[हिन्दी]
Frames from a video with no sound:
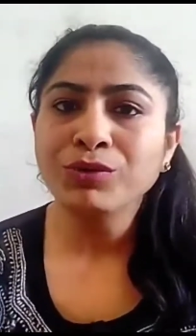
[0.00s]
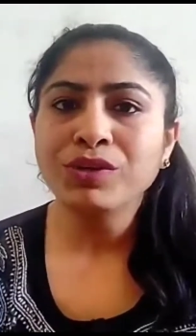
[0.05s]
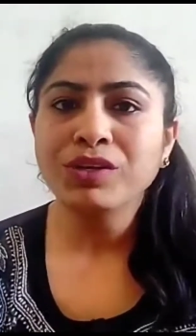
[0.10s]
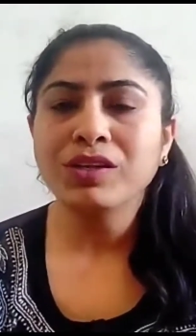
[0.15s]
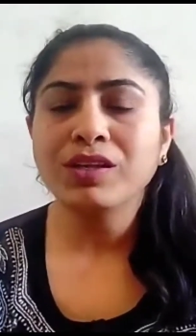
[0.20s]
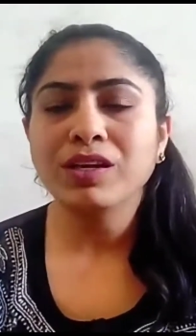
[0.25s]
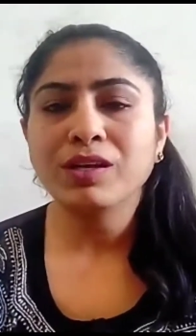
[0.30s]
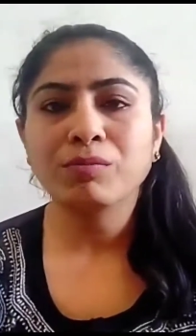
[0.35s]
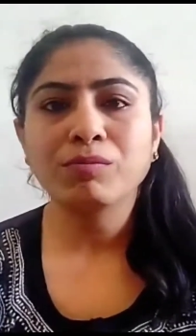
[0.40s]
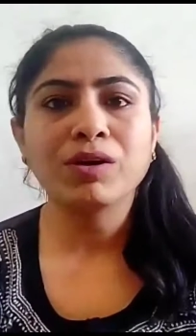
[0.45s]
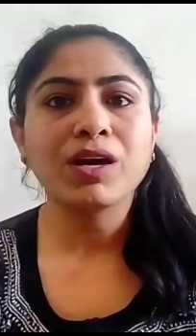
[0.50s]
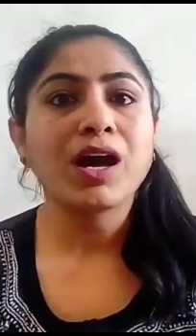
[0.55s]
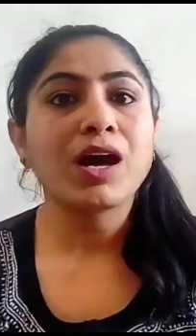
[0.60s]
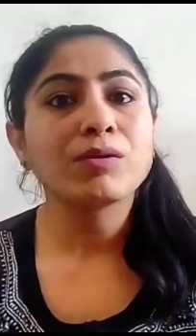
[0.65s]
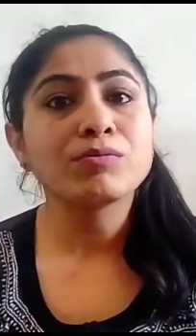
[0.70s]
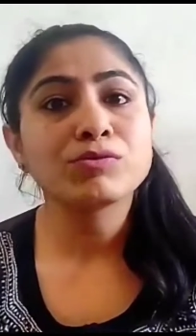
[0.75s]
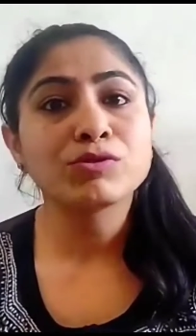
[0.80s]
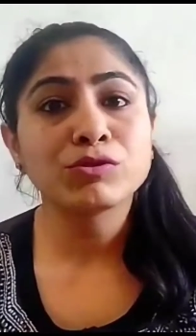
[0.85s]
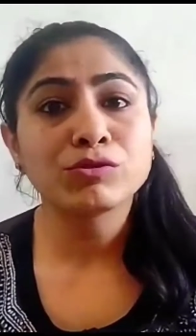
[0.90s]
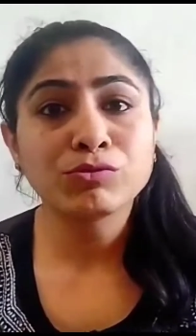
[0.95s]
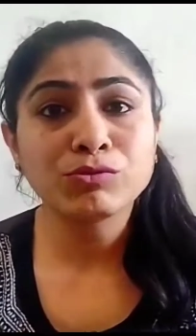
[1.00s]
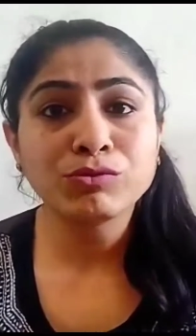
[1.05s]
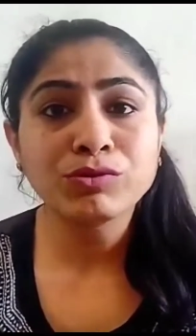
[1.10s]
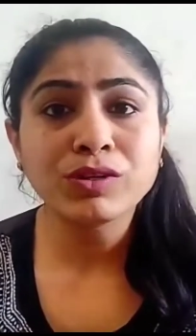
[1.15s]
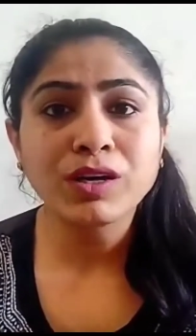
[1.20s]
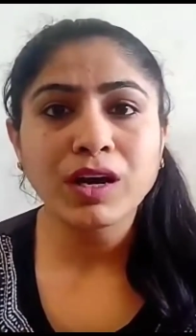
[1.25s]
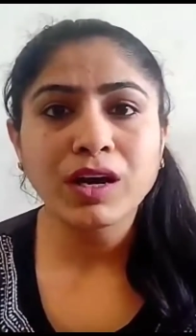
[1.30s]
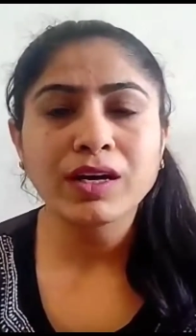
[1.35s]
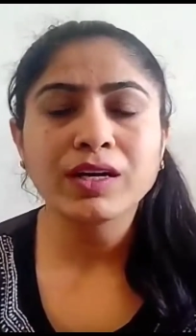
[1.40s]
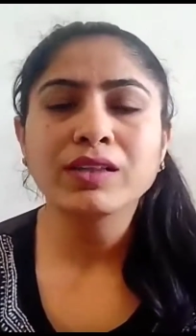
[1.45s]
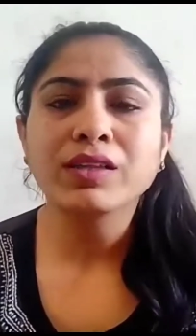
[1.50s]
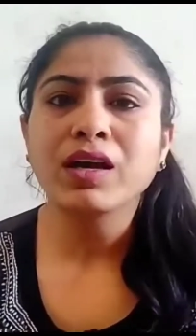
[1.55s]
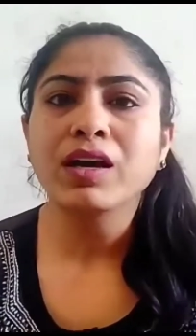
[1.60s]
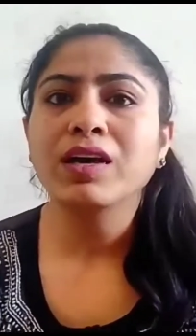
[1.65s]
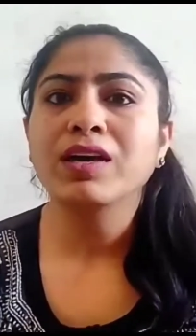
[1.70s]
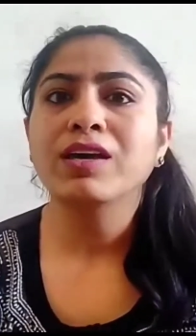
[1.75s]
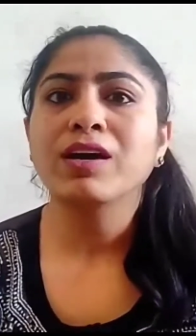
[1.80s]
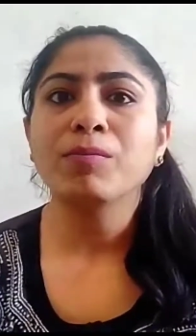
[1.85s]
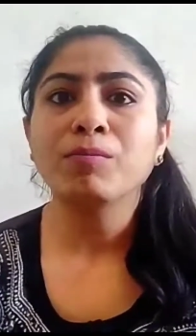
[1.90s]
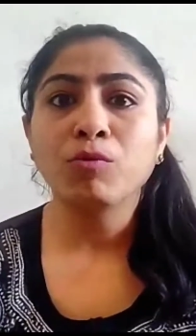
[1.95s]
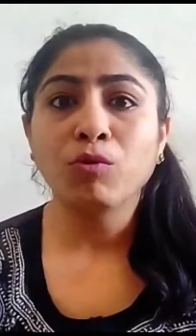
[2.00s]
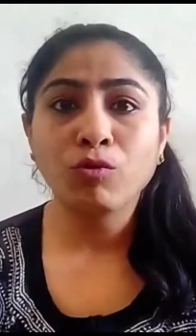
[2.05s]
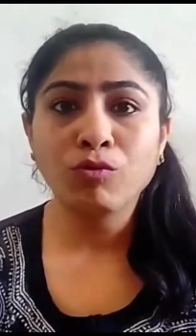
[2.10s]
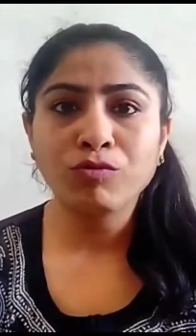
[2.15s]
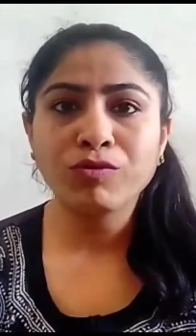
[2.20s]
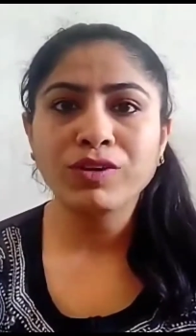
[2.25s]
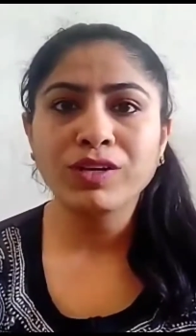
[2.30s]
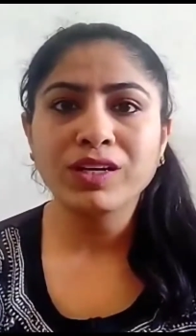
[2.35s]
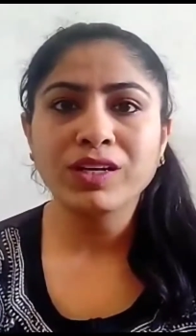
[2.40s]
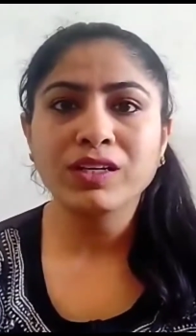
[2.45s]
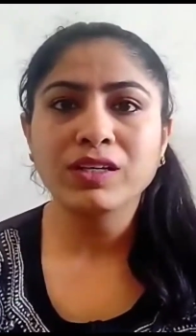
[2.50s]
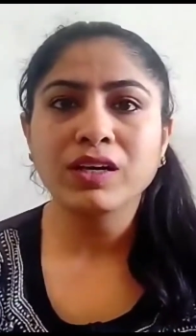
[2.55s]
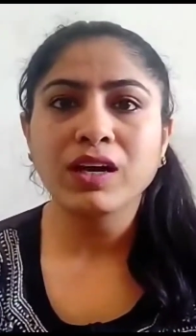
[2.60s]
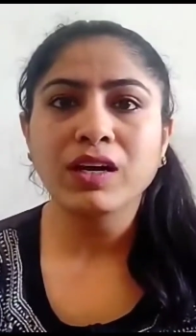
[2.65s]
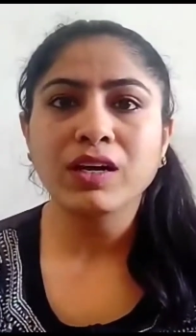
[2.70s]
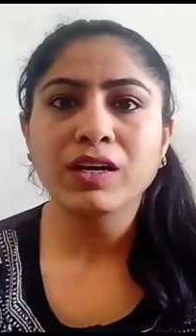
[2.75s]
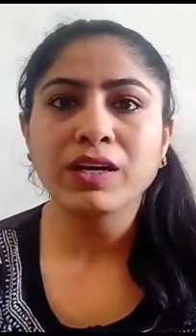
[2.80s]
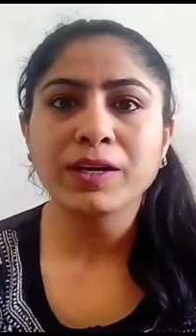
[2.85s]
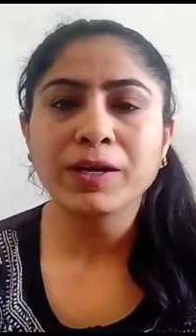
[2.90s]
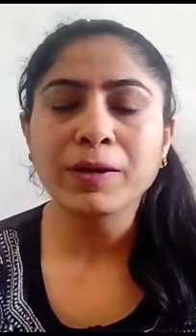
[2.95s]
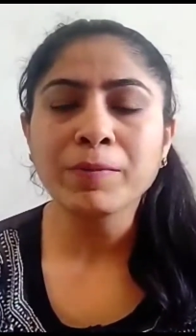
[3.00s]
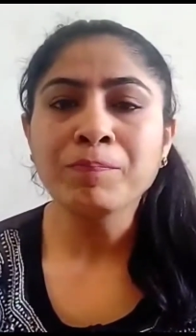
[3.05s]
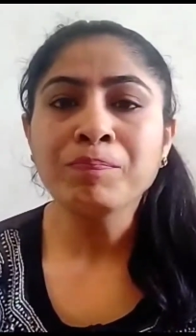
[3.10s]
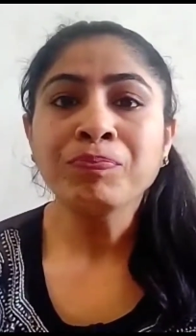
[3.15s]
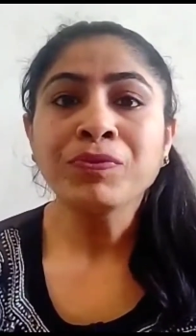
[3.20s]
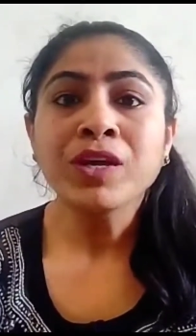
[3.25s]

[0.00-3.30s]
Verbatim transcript: थोड़ी देर में आप ज़रूर खाएं ताकि आप ओवर ईट ना करें